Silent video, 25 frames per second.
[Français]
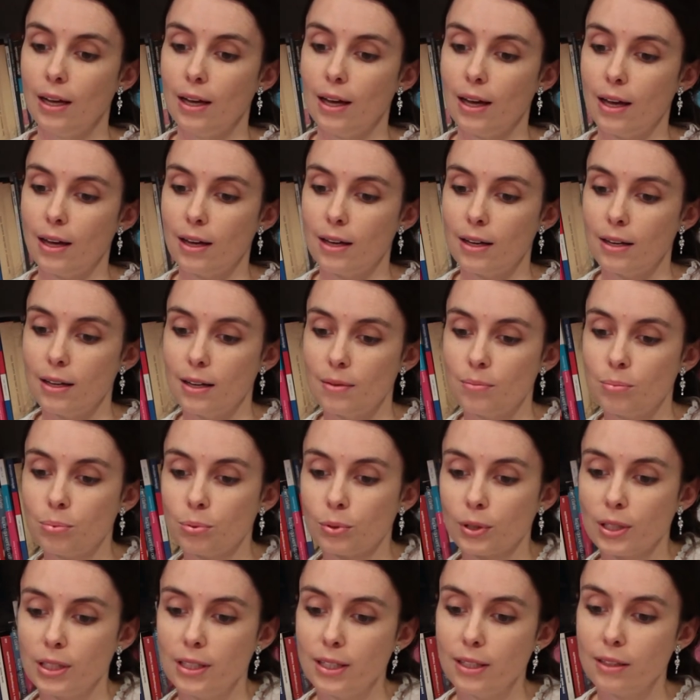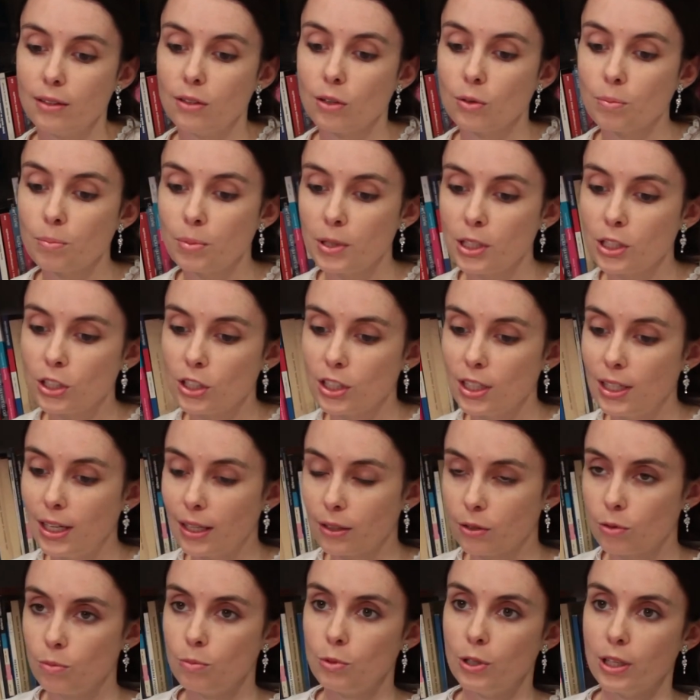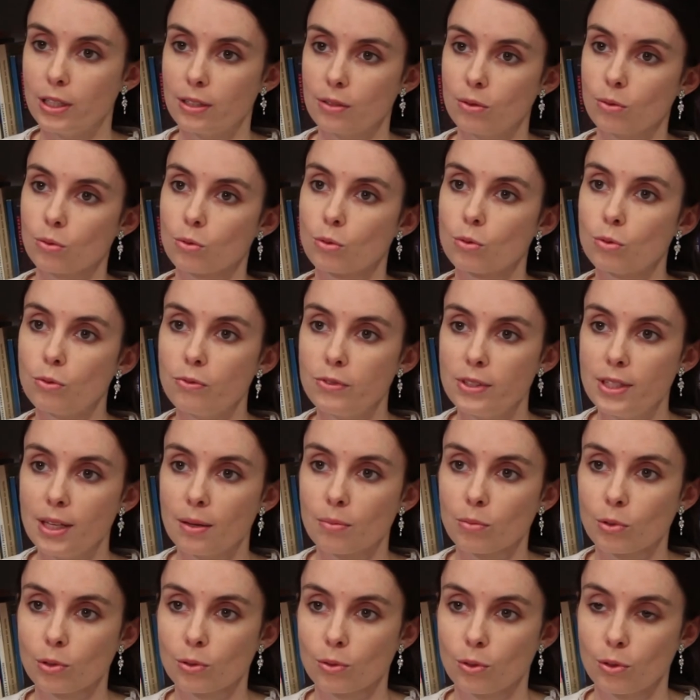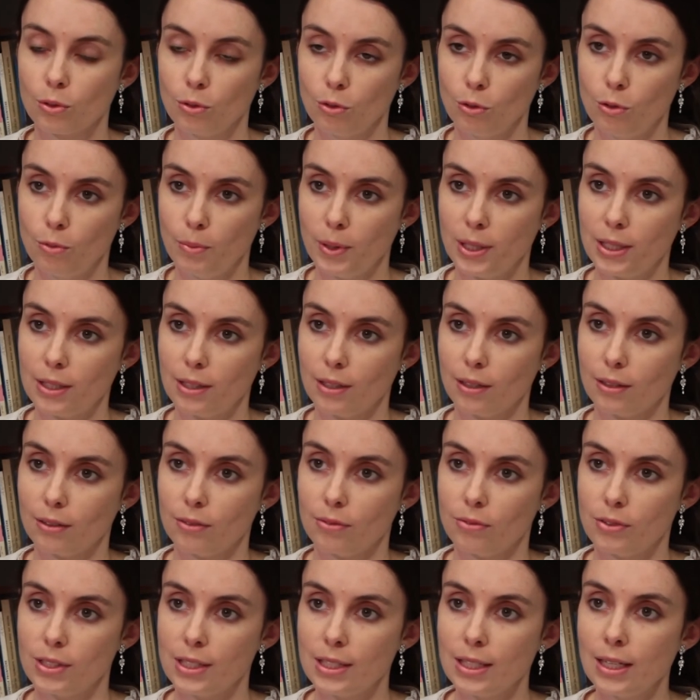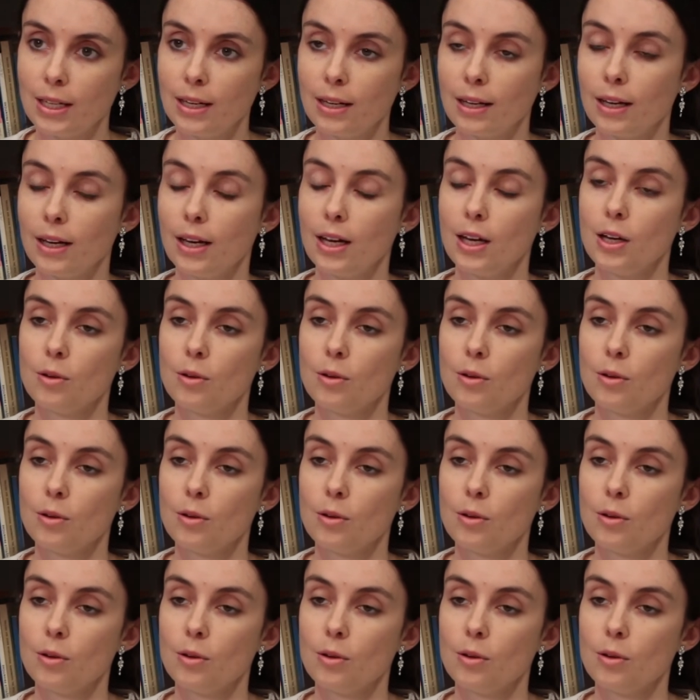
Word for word: a, a, pour idée d'empêcher l'accumulation de suffisamment de matière fissile